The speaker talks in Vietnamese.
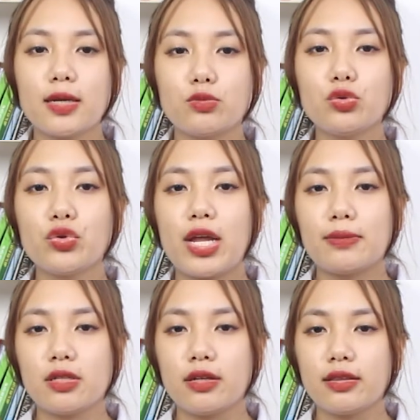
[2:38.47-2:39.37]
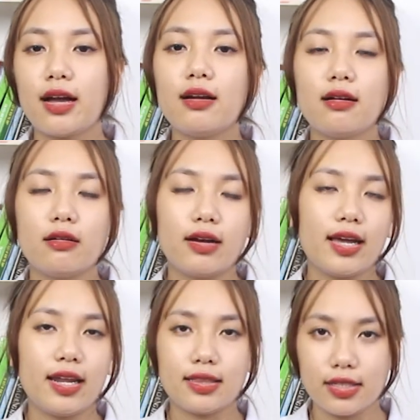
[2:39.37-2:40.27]
trọng giúp cho nam giới tăng cường được
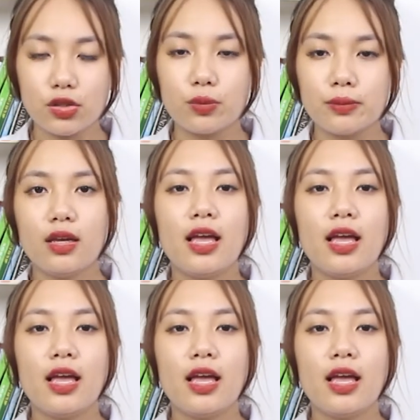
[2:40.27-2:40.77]
khả năng tình dục.